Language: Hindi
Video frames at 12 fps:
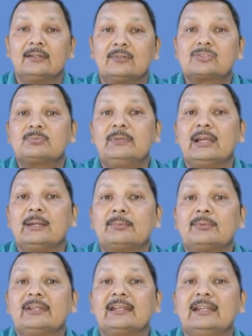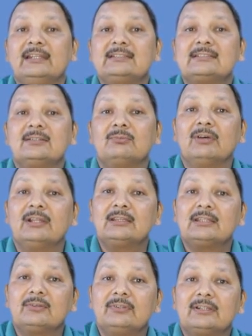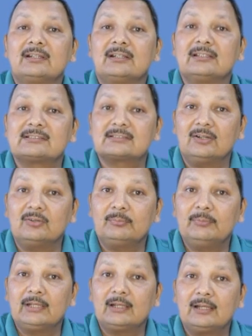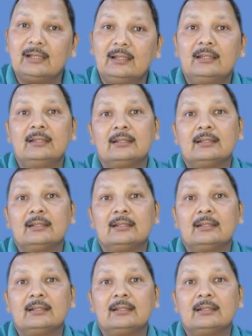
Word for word: उसमें आपको एक एडिशनल वन थाउजेंड का डिस्काउंट मिल रहा है